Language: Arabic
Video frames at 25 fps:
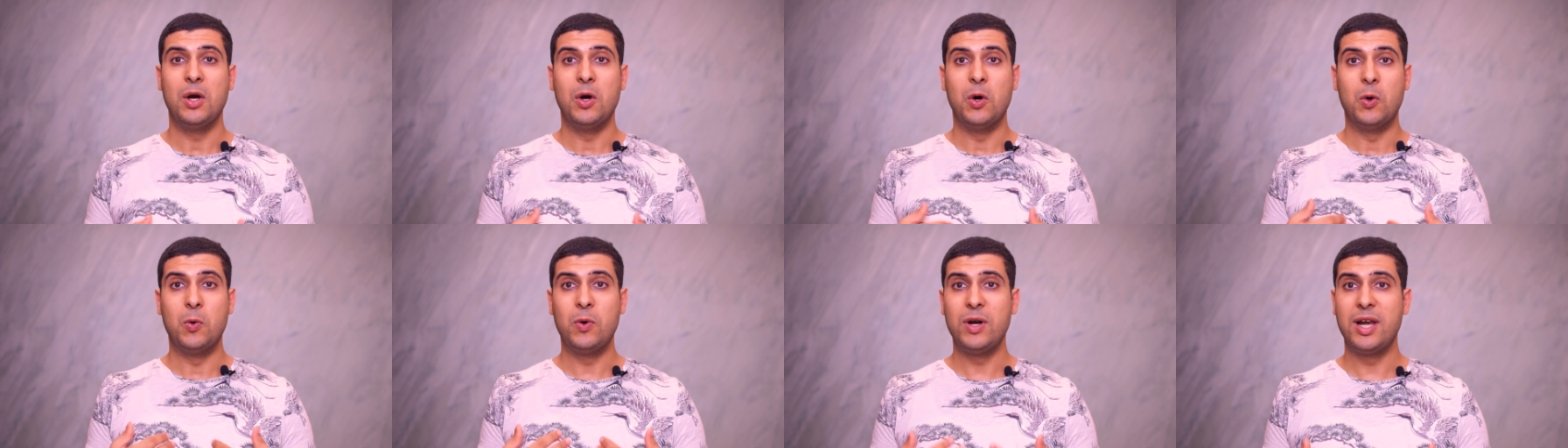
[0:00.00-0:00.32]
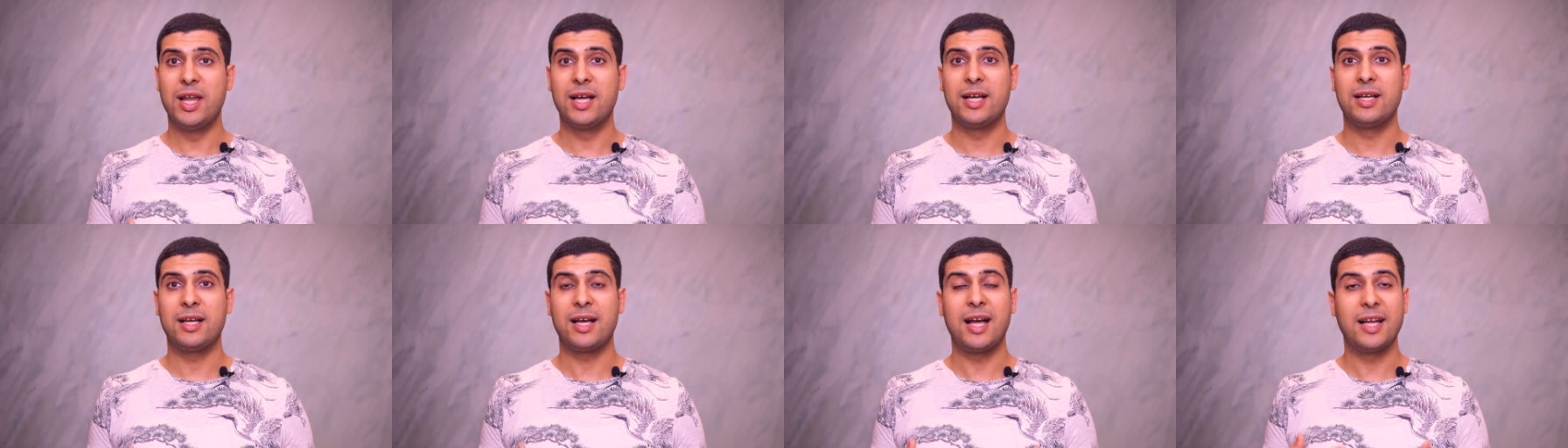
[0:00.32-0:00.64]

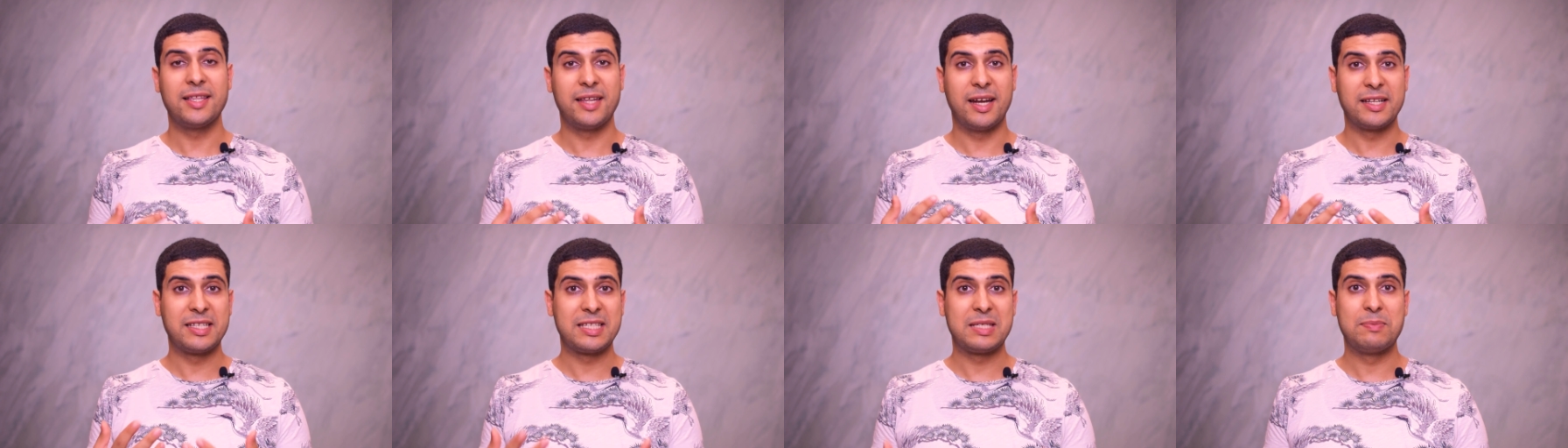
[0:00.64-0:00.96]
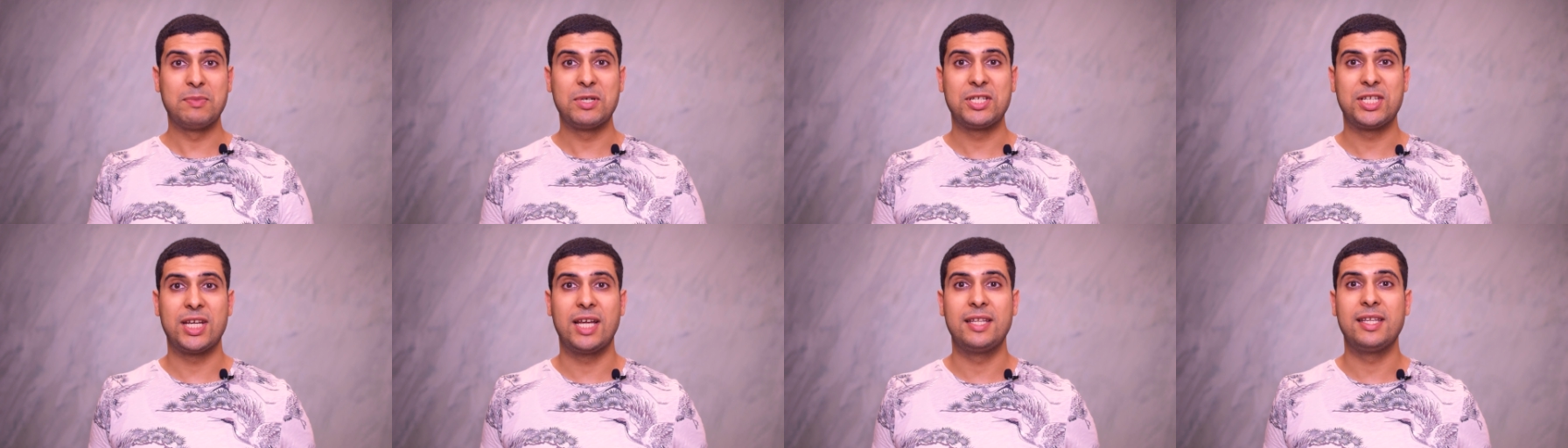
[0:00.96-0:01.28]
ولا قادره
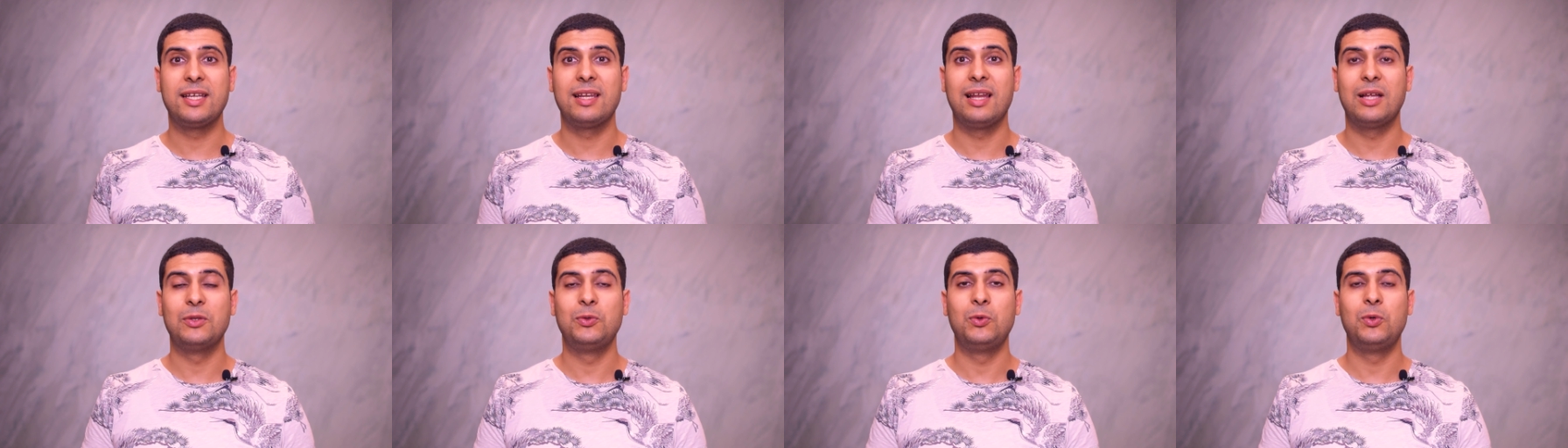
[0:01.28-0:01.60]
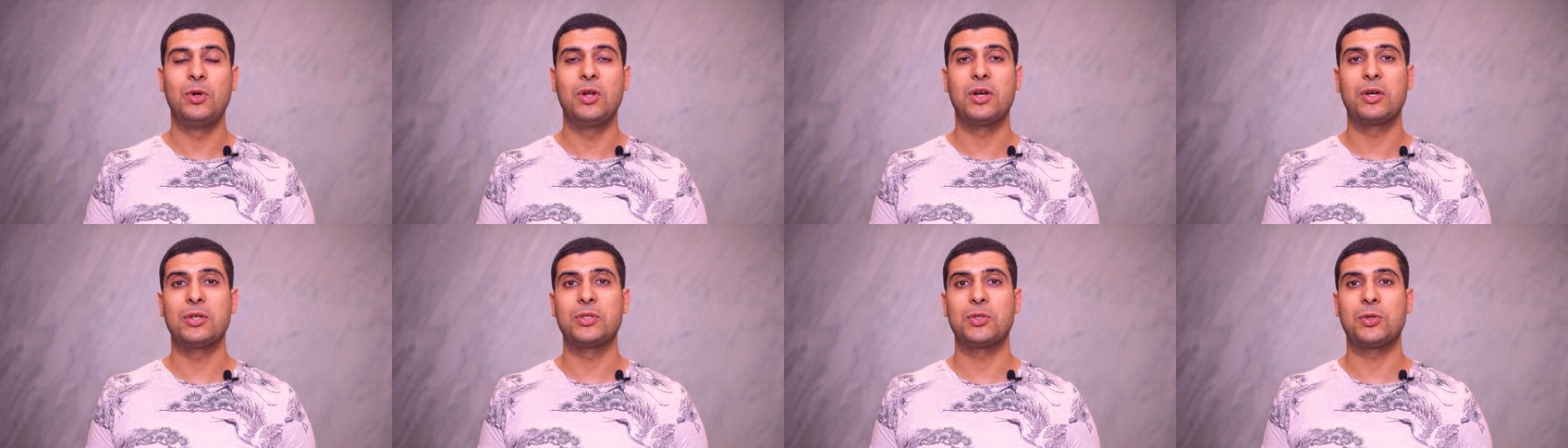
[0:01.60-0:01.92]
تتمشى هذيك لا
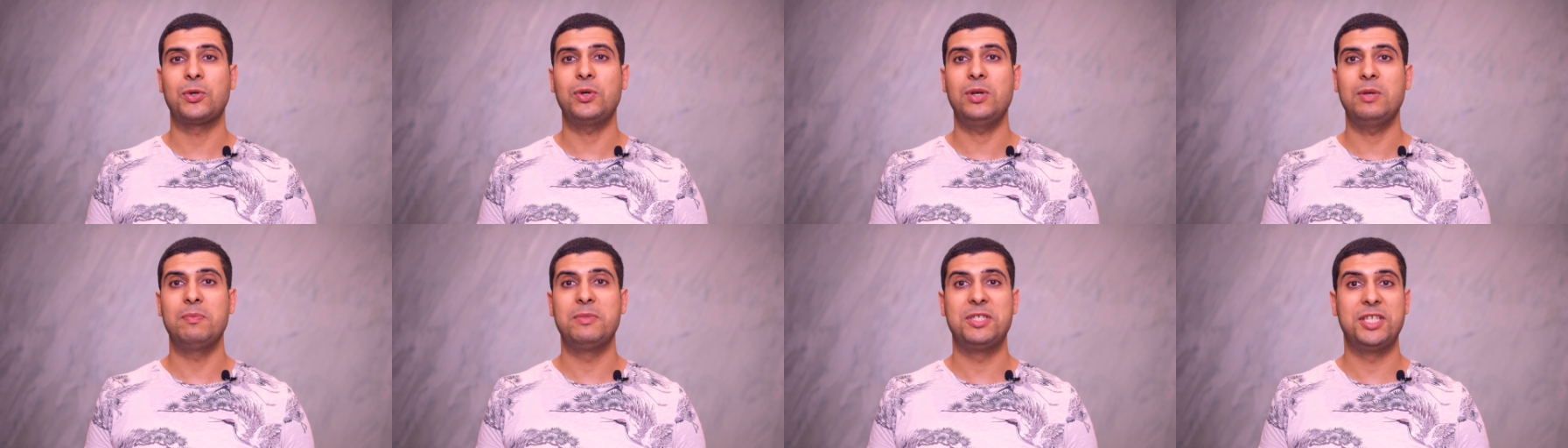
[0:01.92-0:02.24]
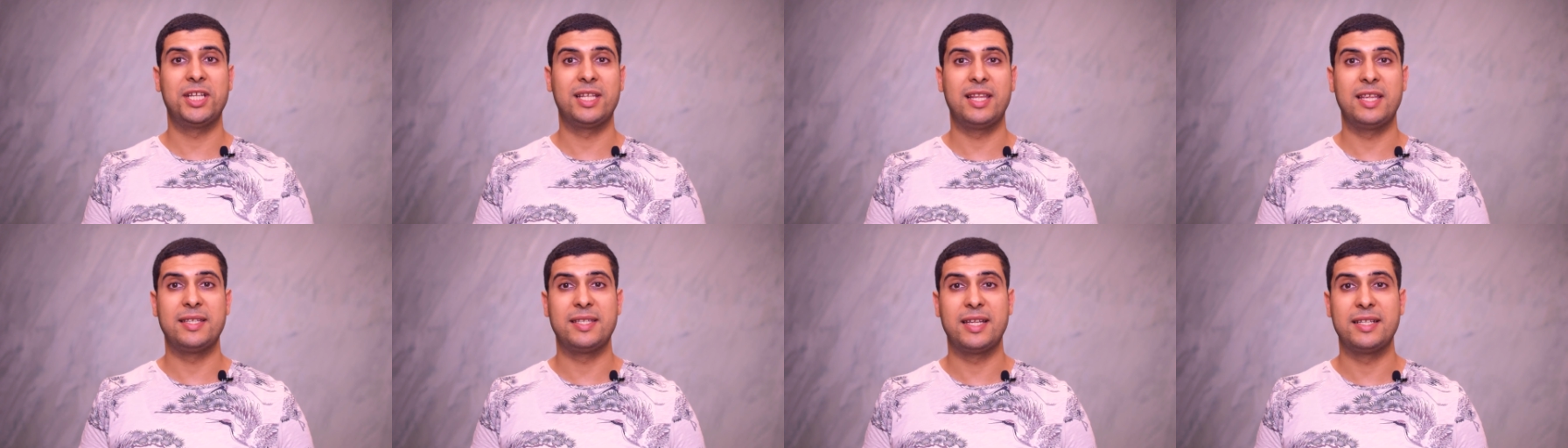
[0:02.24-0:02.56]
دولور تروح من جهه
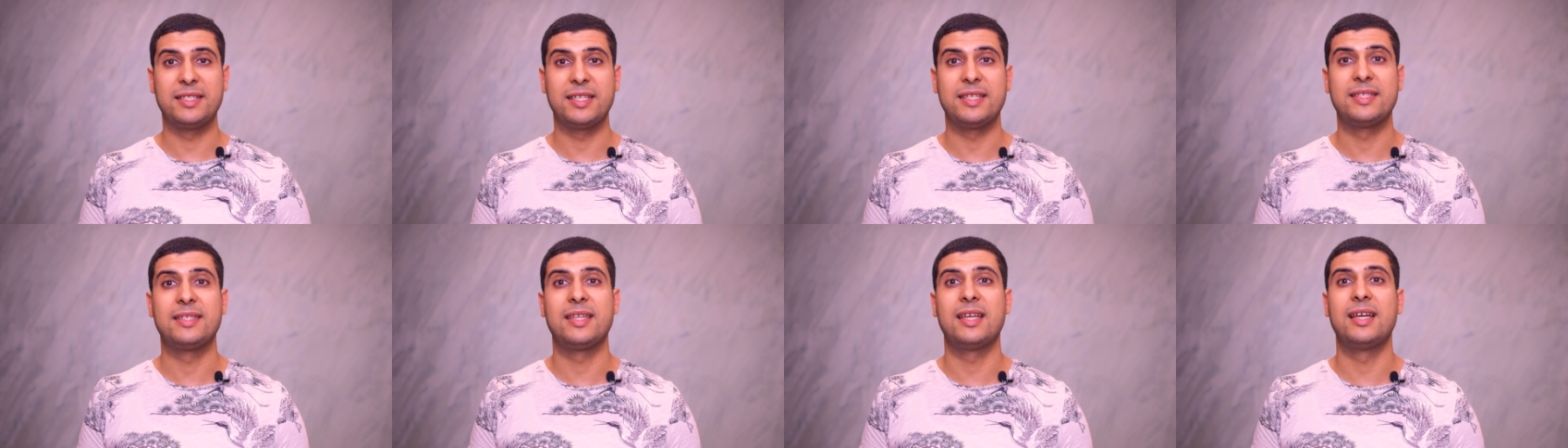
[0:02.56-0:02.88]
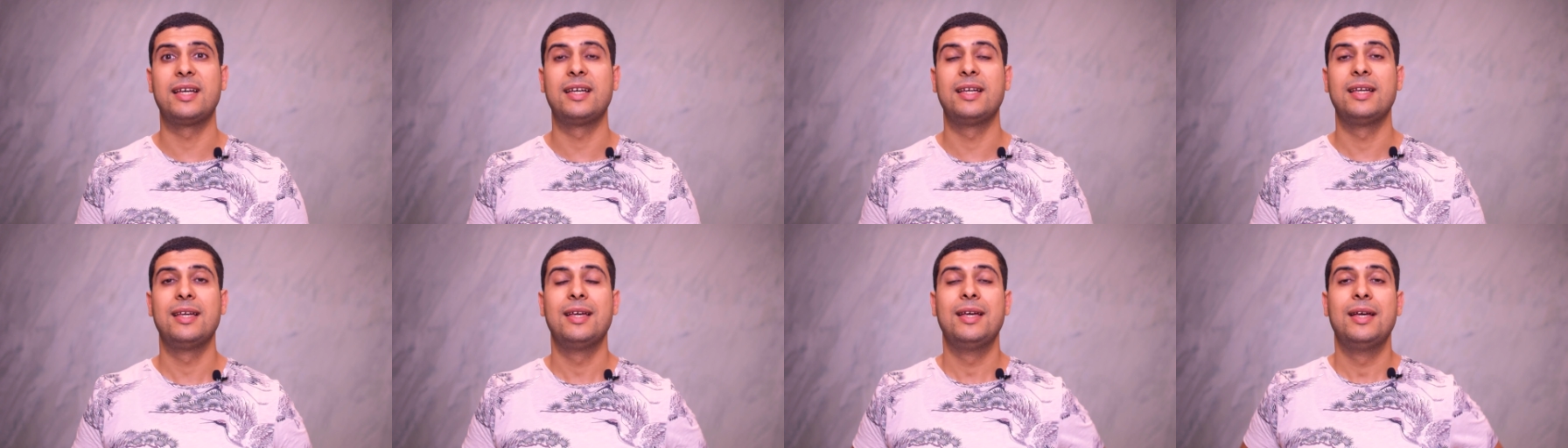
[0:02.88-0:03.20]
لي
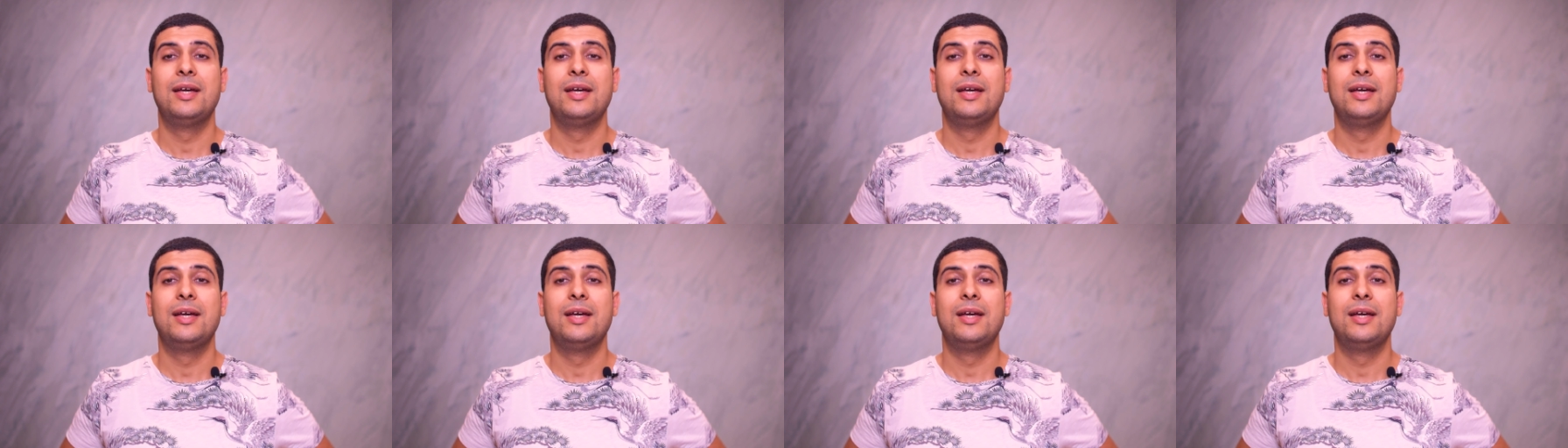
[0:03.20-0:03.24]
زانتيستان